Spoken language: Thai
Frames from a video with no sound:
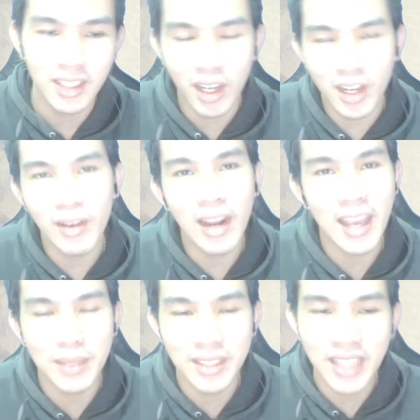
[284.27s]
เขาเรียกว่าอะไร
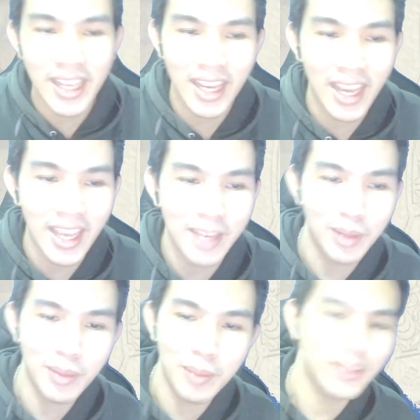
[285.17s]
มันใส่ยังไงมัน
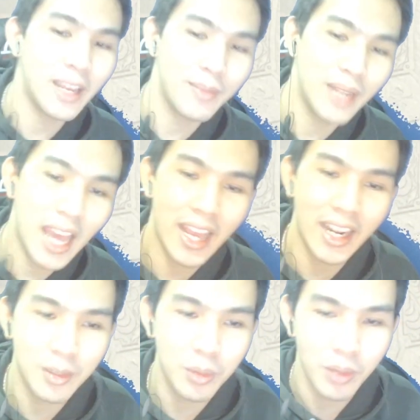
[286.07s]
ทำไมมันใส่ไม่ได้
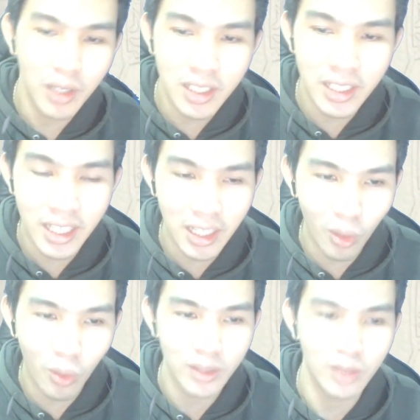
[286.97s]
นะครับผมก็คือฮี
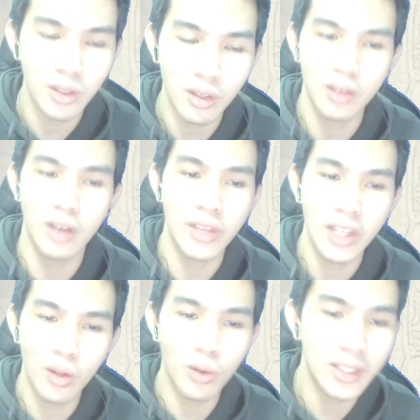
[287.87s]
โร่ต้องต้องเอาฮี
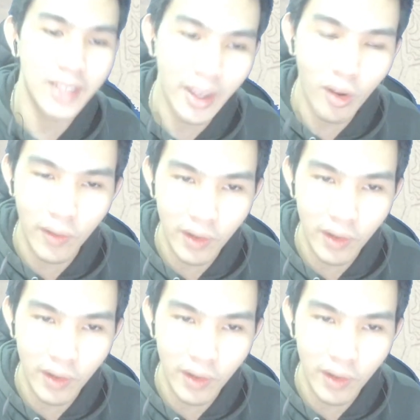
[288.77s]
โร่ที่ใส่ของ